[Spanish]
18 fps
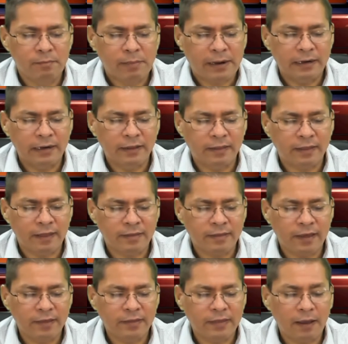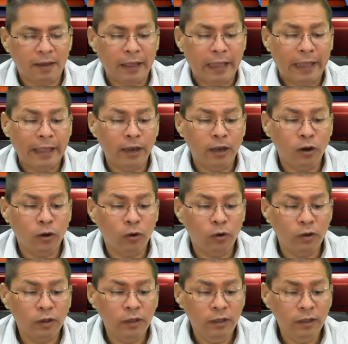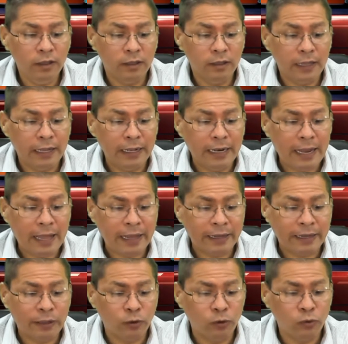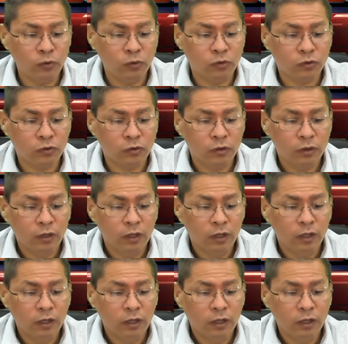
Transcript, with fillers: para el licenciado, el Eloy de la Cruz.